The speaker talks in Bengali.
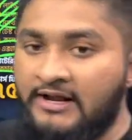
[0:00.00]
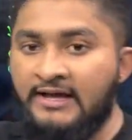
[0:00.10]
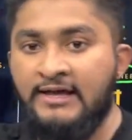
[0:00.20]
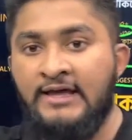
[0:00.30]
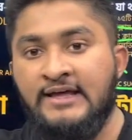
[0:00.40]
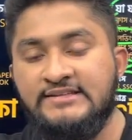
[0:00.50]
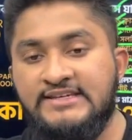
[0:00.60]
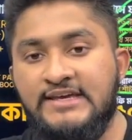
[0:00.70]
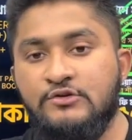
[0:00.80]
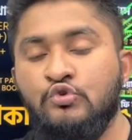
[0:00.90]
না
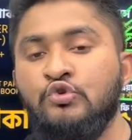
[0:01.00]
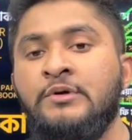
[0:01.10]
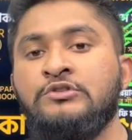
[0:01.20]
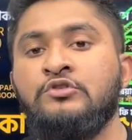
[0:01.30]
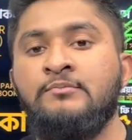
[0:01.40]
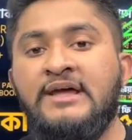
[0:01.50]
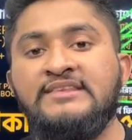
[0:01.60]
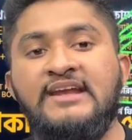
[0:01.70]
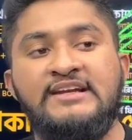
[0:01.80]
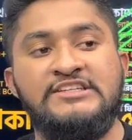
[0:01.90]
যে শুধুমাত্র
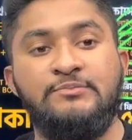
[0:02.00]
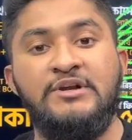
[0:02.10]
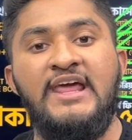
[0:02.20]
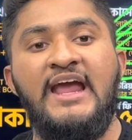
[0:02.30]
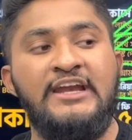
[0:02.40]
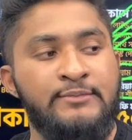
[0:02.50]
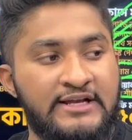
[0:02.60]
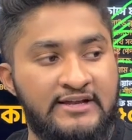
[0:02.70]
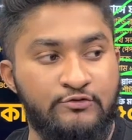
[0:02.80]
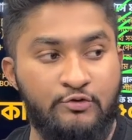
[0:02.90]
ম্যাথের একটা চ্যাপ্টারে একাডেমিক
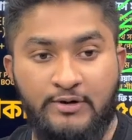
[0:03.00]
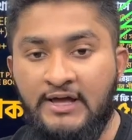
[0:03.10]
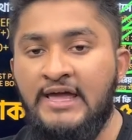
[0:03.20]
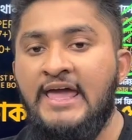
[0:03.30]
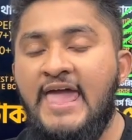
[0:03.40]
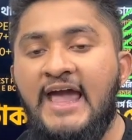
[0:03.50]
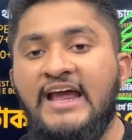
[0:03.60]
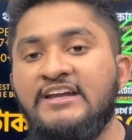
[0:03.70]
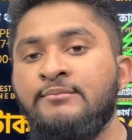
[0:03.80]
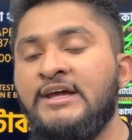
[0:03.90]
ক্লাস করবা
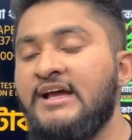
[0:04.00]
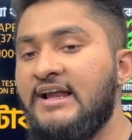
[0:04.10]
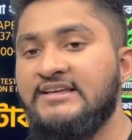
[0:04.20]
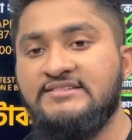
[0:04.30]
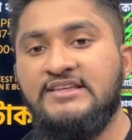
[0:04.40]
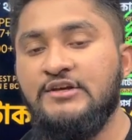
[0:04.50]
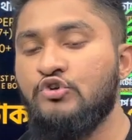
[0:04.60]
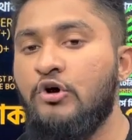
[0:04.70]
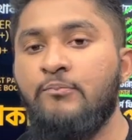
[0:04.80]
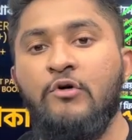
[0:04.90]
একাডেমিক ক্লাস দিয়ে
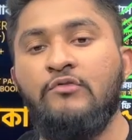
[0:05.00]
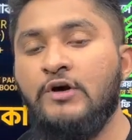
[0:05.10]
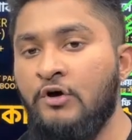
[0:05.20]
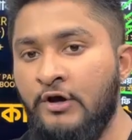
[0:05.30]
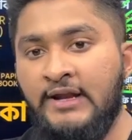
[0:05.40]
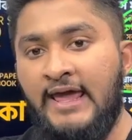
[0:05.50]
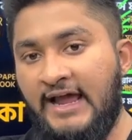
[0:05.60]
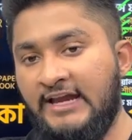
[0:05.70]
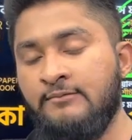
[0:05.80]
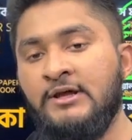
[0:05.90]
সব কভার হয় না
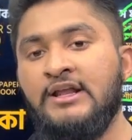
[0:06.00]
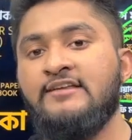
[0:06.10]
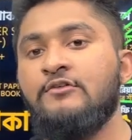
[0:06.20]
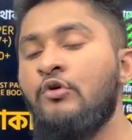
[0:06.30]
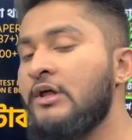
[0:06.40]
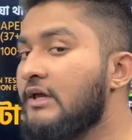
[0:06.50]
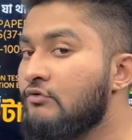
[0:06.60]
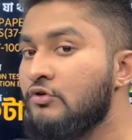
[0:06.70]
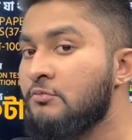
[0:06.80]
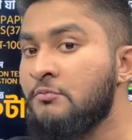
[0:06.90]
একাডেমিক ক্লাসের অনেক
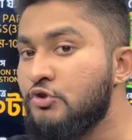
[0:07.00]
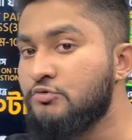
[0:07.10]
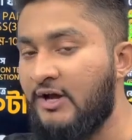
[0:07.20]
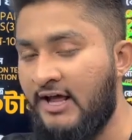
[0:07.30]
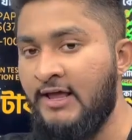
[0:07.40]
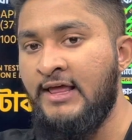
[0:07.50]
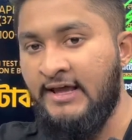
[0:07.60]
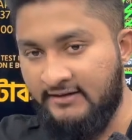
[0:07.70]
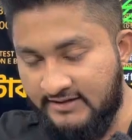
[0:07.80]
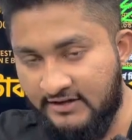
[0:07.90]
কিছুই তুমি বুঝবা না
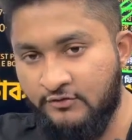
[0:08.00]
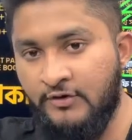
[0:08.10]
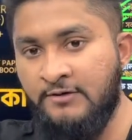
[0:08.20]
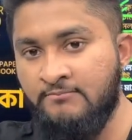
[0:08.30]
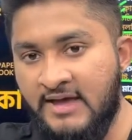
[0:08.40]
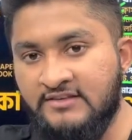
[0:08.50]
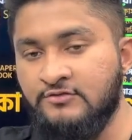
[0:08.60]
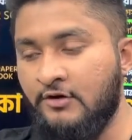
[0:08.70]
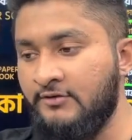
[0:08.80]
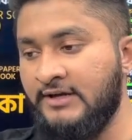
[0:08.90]
দ্যাটস ওয়াই ম্যাথ
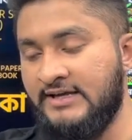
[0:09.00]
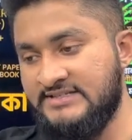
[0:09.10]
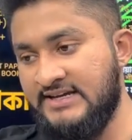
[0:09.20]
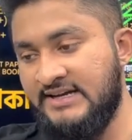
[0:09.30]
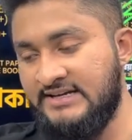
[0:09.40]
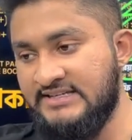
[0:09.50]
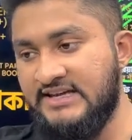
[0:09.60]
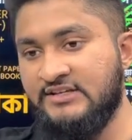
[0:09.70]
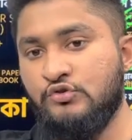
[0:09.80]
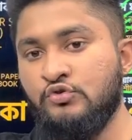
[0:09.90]
সলভিং ক্লাস যেখানে টিচার
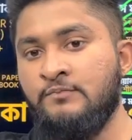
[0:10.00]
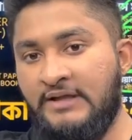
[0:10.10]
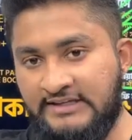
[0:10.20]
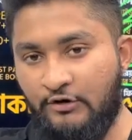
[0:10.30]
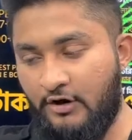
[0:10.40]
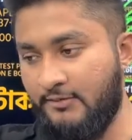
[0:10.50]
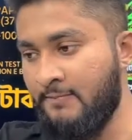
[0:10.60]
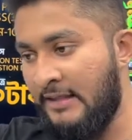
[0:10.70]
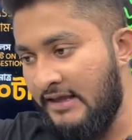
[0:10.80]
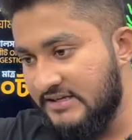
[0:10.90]
আছে শুধু ম্যাথই করাবে
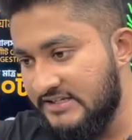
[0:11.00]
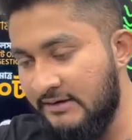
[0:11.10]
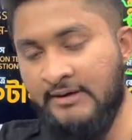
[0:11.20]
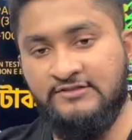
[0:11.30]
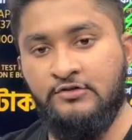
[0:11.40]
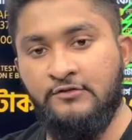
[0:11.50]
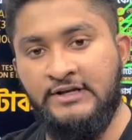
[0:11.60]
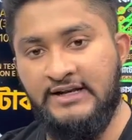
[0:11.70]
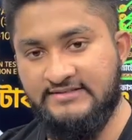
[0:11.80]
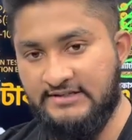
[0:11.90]
সেই ম্যাথ সলভিং
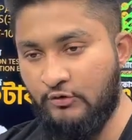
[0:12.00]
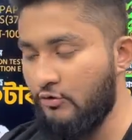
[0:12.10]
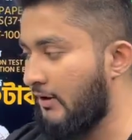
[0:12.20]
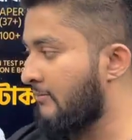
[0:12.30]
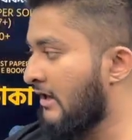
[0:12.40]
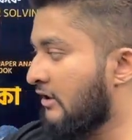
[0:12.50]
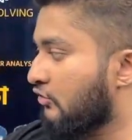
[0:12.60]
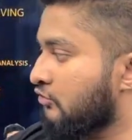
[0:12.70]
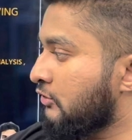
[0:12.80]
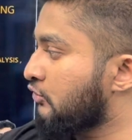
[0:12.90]
ক্লাসটা করবা তো
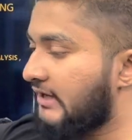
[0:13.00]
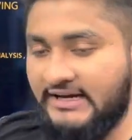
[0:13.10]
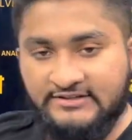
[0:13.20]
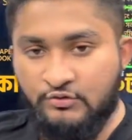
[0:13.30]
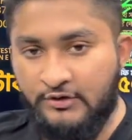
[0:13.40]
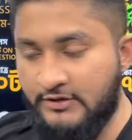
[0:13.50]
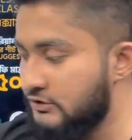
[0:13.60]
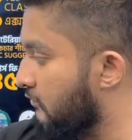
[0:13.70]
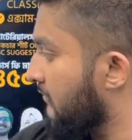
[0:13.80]
তুমি দুইটা ক্লাস করে ফেলছো